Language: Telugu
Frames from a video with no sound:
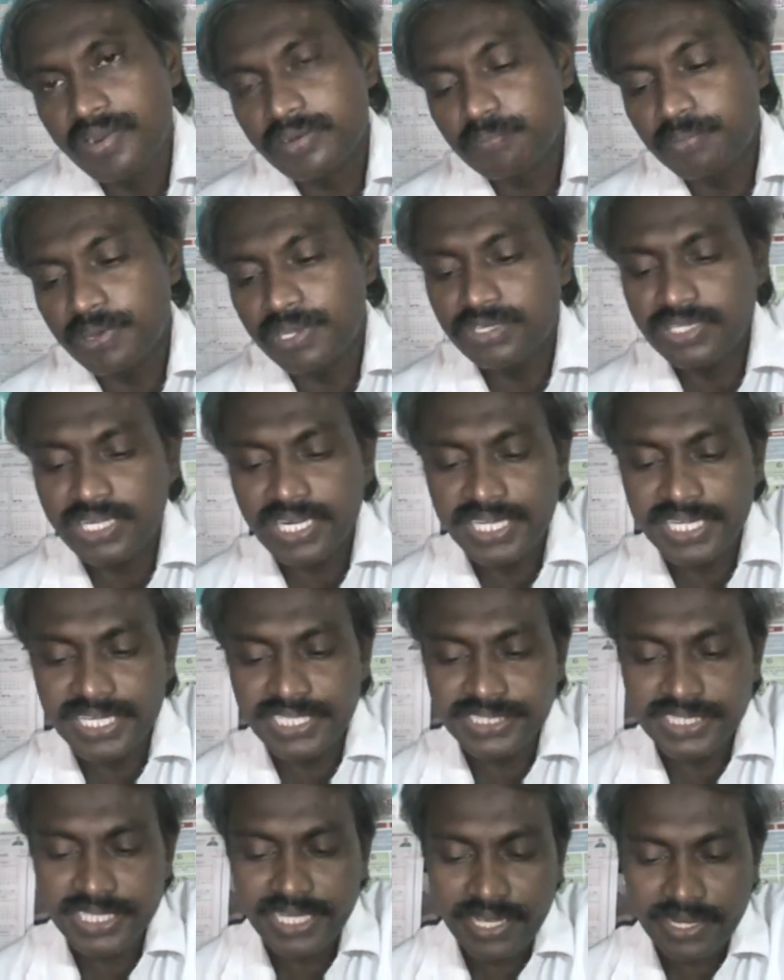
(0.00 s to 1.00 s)
పన్ను
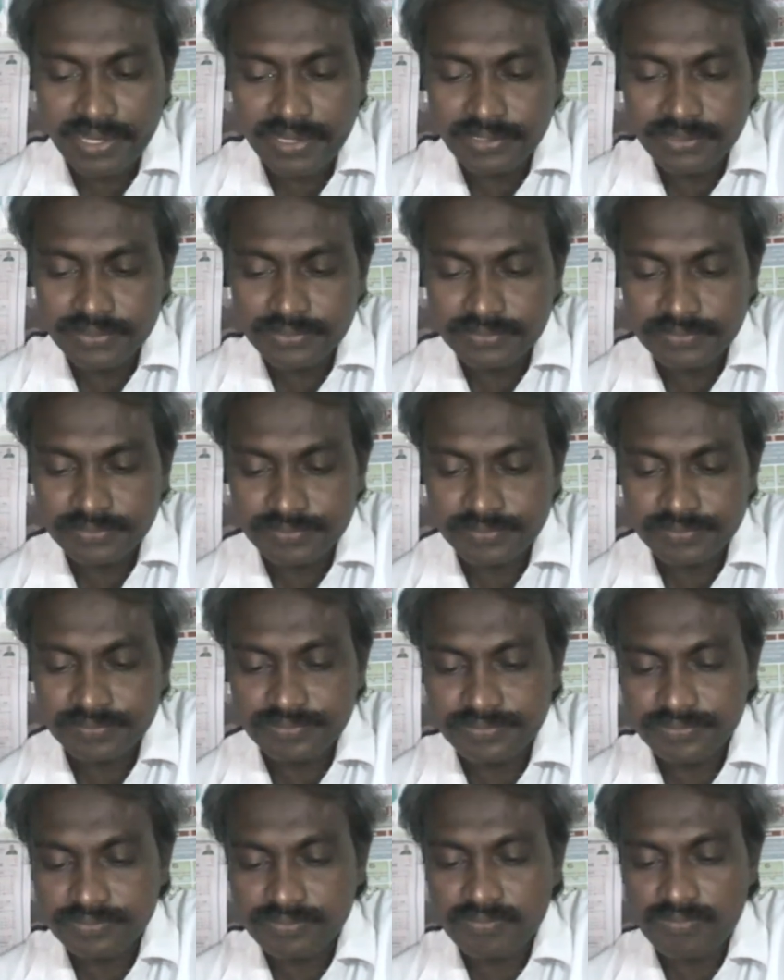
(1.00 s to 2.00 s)
కట్టేసేయండి అన్నాడు
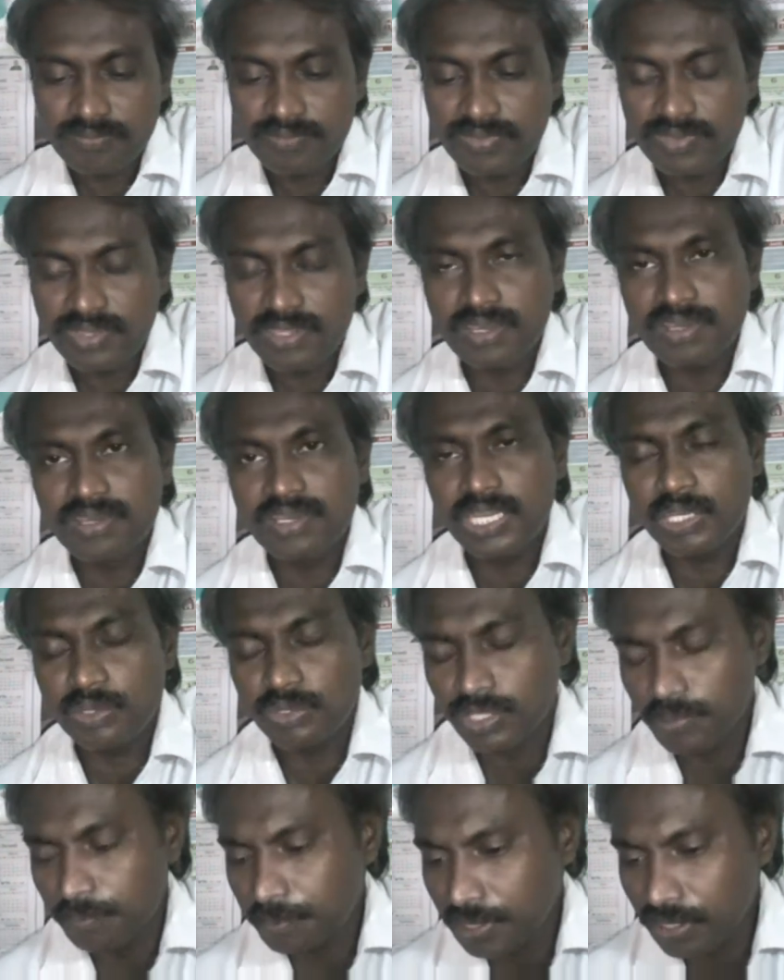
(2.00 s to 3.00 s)

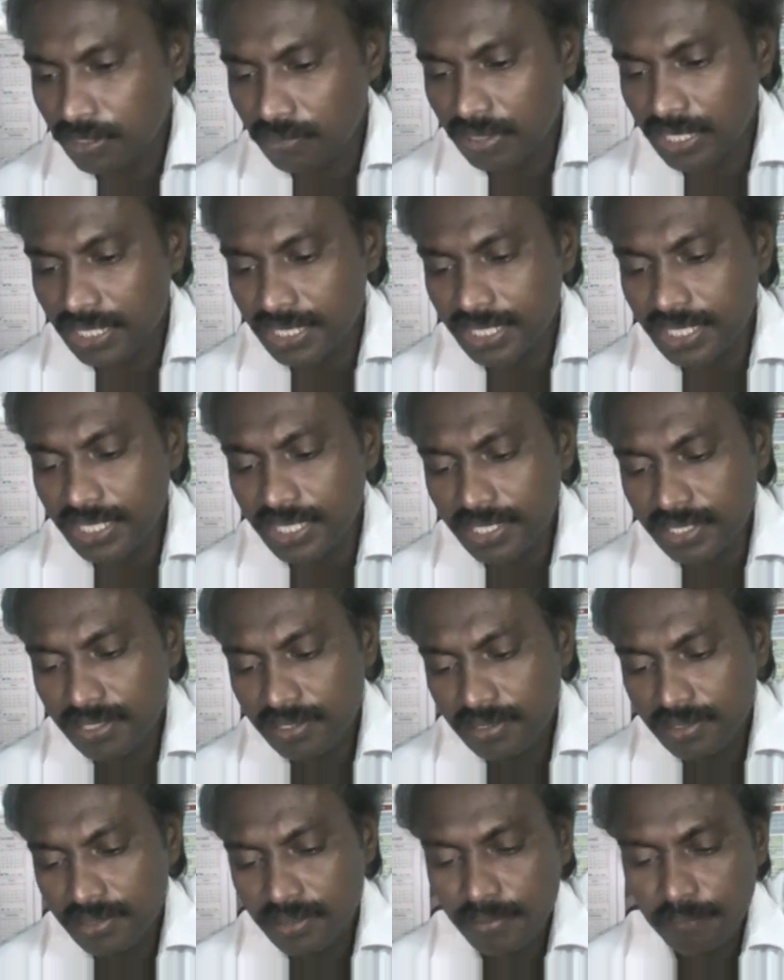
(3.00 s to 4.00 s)
ఎవరికి పన్ను వాళ్ళకి
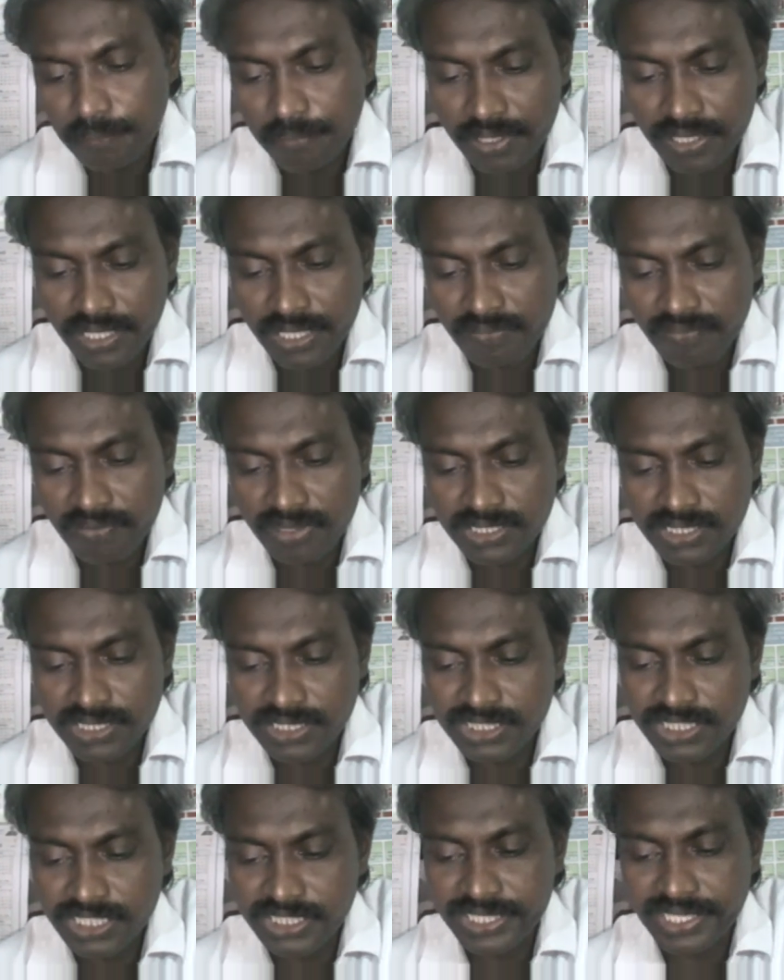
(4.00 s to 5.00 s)
పన్ను ఇవ్వ
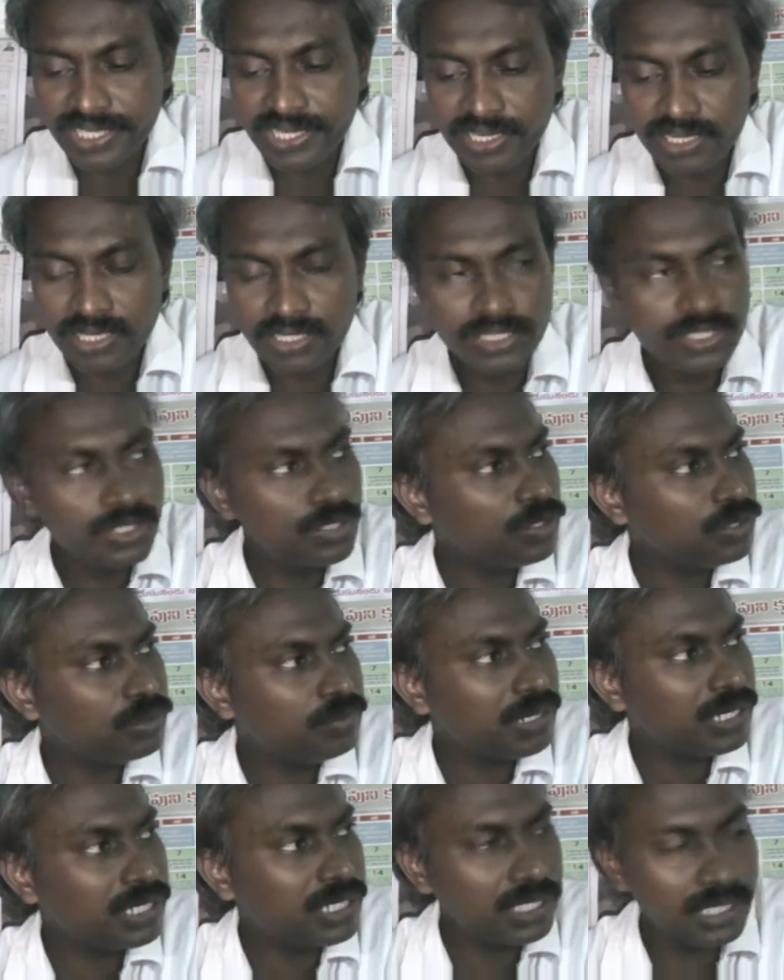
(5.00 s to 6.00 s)
ఇచ్చేసేయండి అన్నాడు ఈరోజు
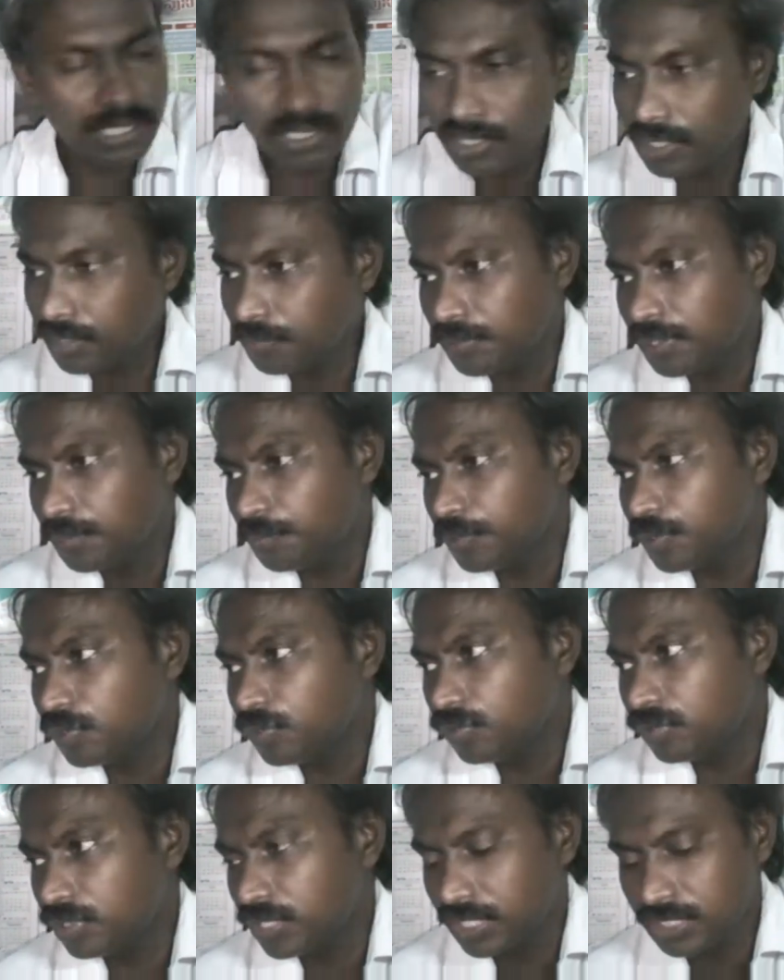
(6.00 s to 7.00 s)
మనకి అనేకమైన
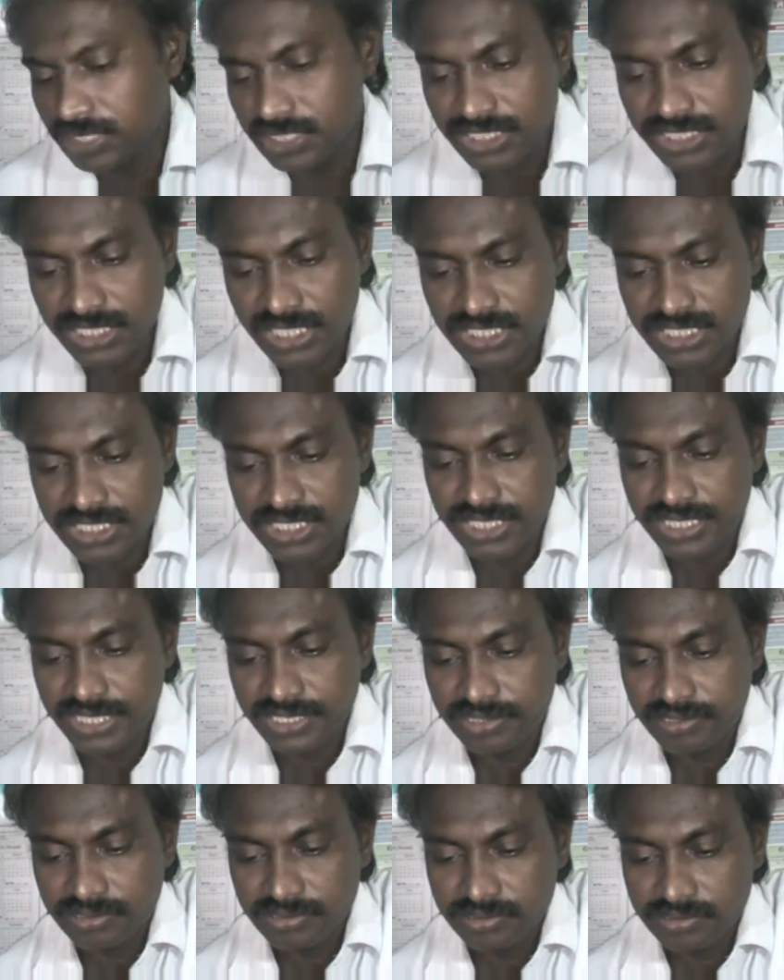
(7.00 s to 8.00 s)
పన్నులు ఉండే జిఎస్టీ
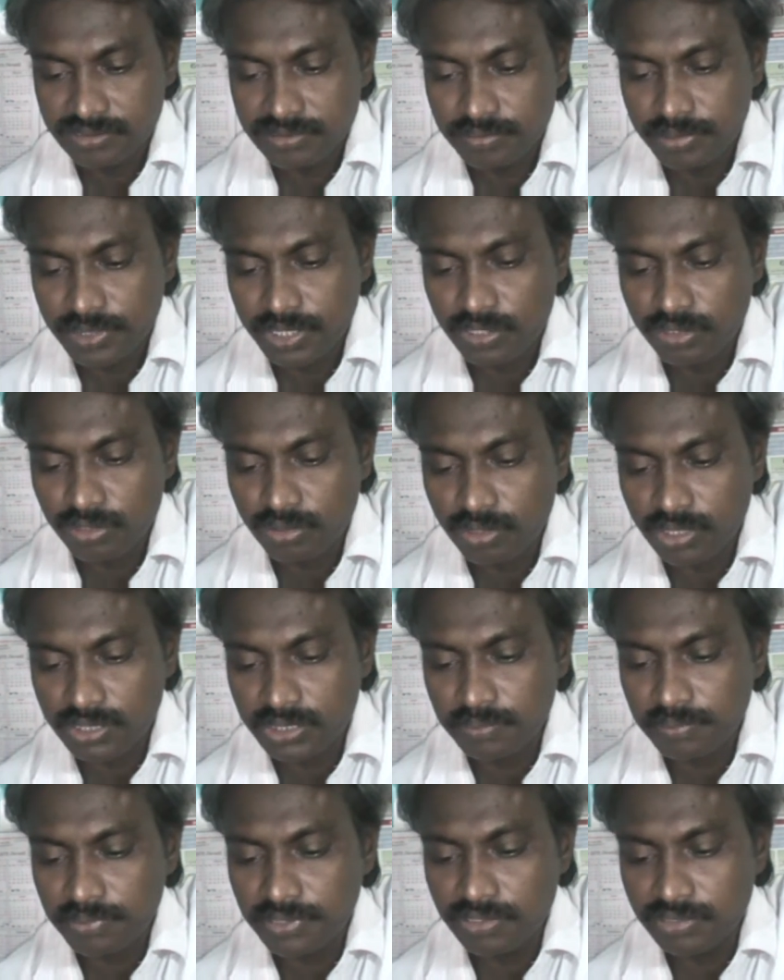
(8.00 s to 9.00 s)
పేరుతో కొత్త
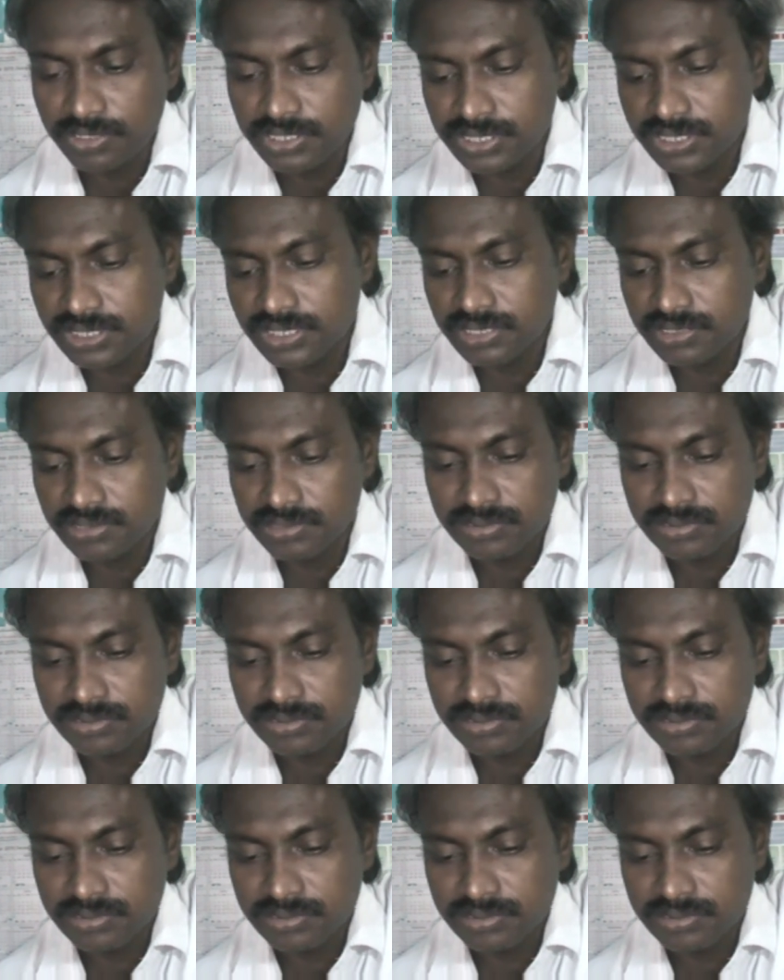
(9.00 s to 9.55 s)
పన్ను వచ్చింది